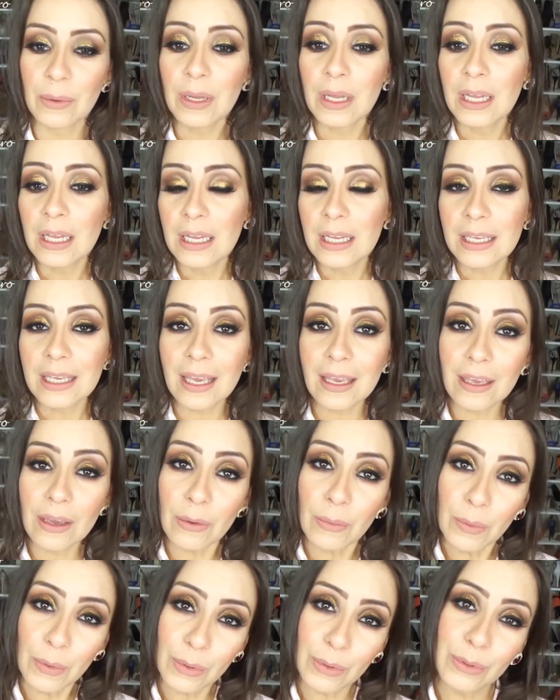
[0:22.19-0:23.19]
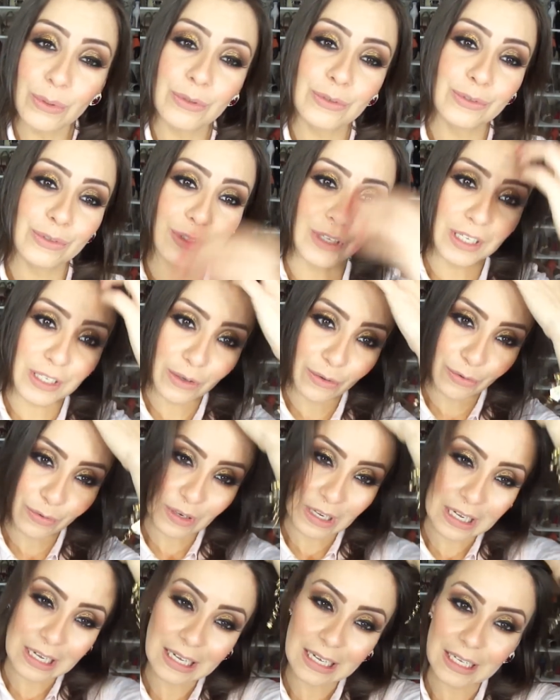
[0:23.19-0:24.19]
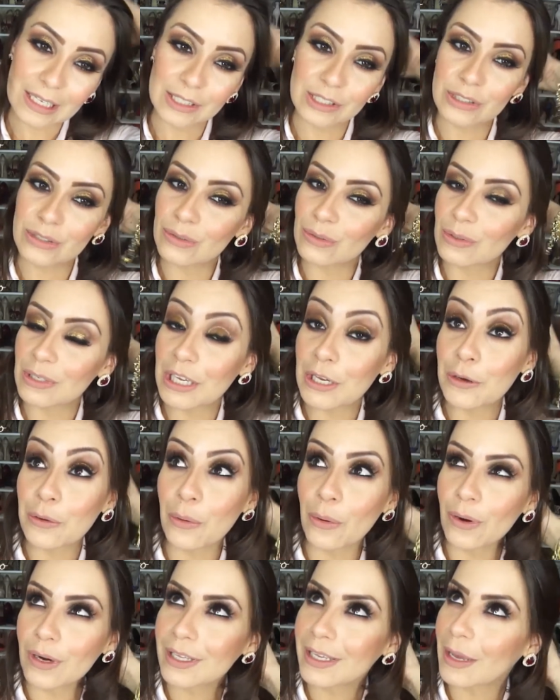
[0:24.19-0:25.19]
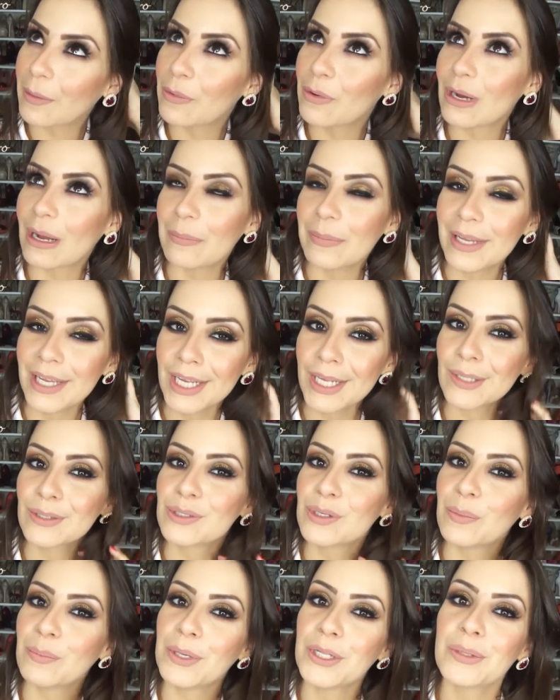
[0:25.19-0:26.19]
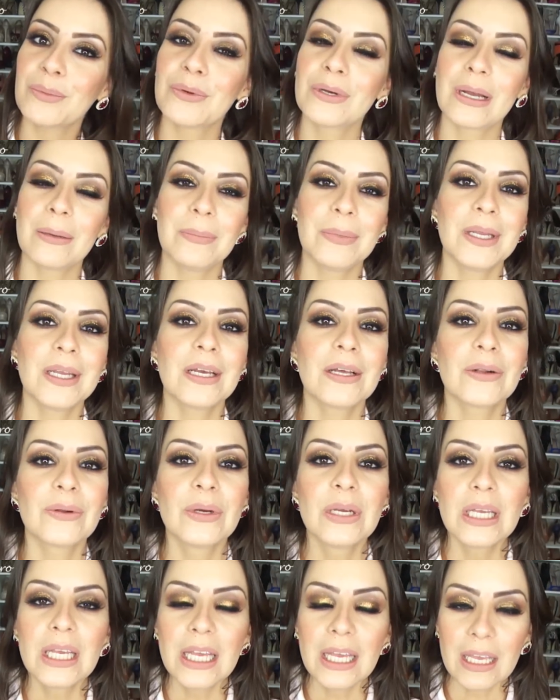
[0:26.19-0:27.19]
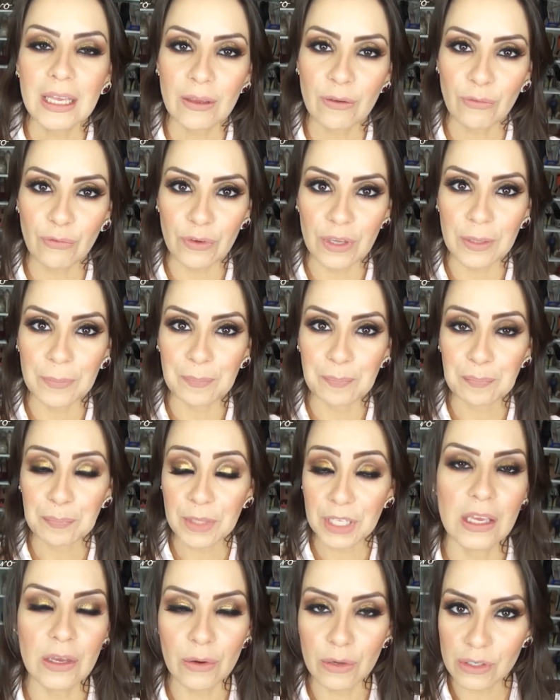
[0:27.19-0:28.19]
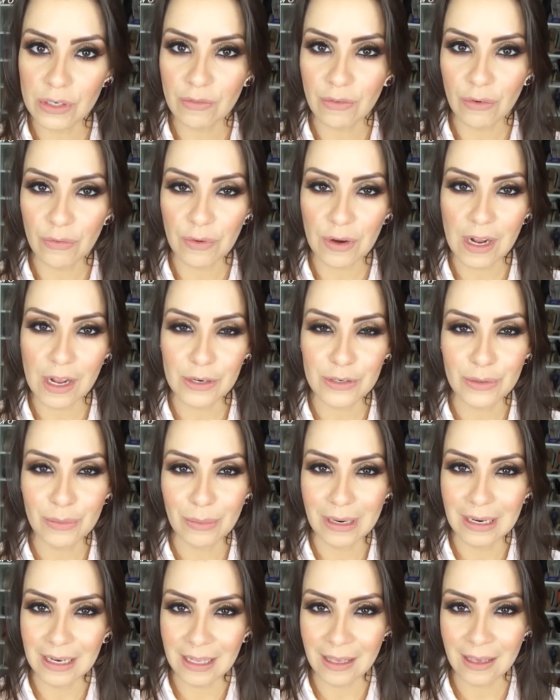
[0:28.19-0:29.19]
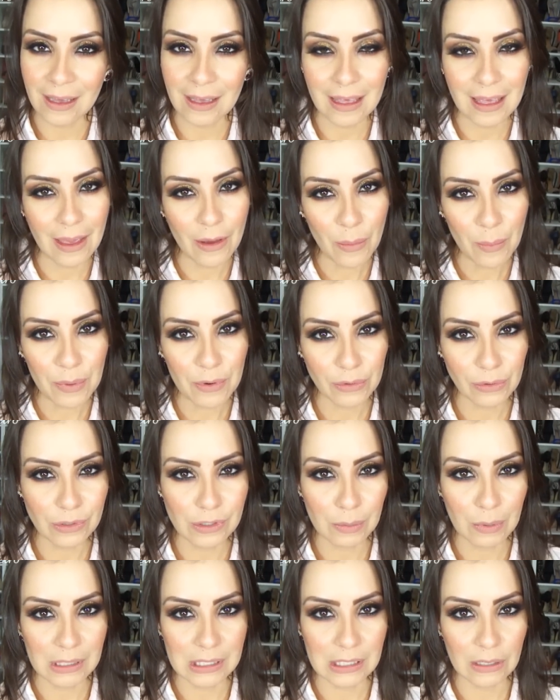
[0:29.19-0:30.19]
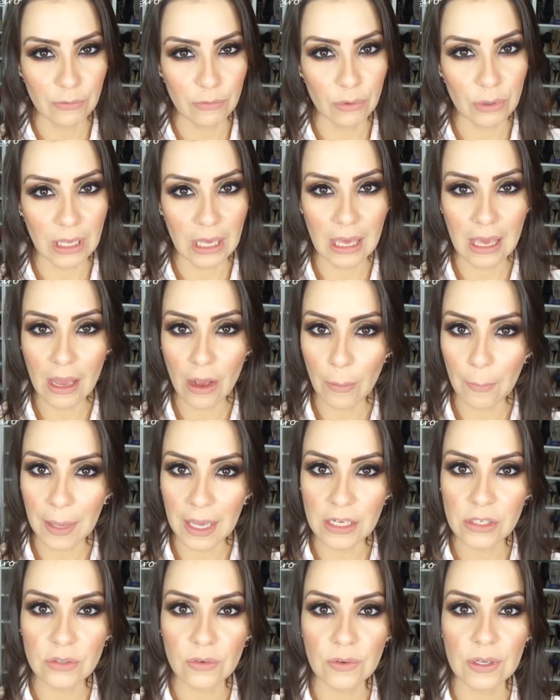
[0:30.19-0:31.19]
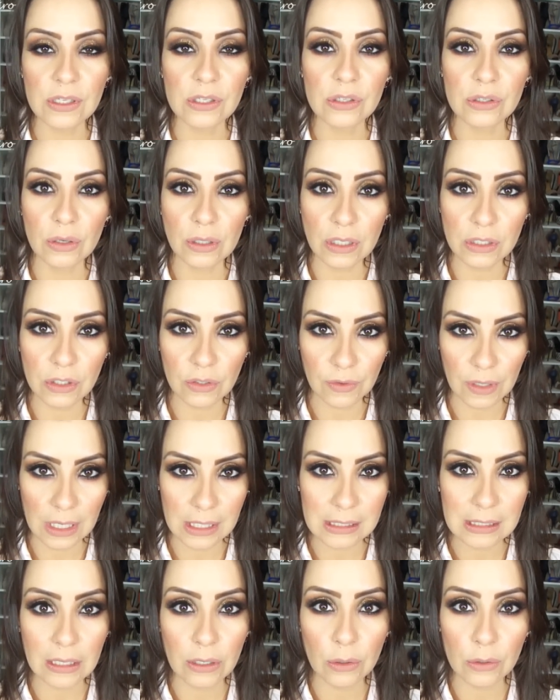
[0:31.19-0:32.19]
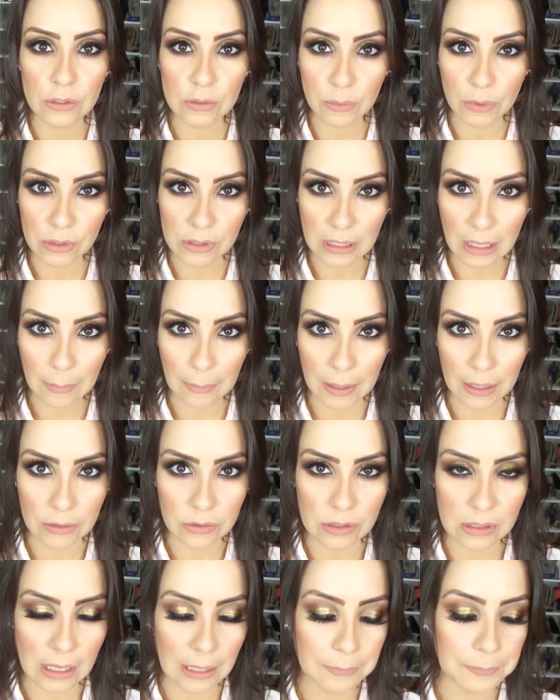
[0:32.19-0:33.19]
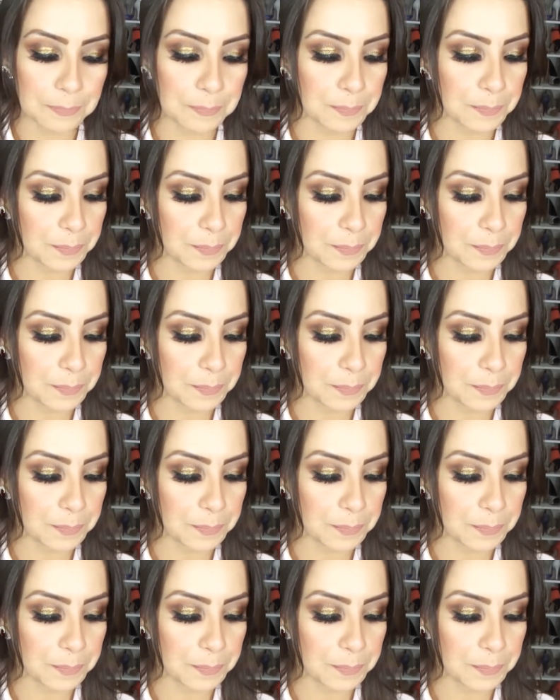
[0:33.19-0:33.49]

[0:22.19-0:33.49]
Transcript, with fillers: o que, que eu uso, o que, que eu faço, que cor que é meu cabelo, se eu pinto meu cabelo, enfim. E hoje eu venho falar de uma linha e um produto específico que realmente fez toda a diferença nos meus cabelos, tá?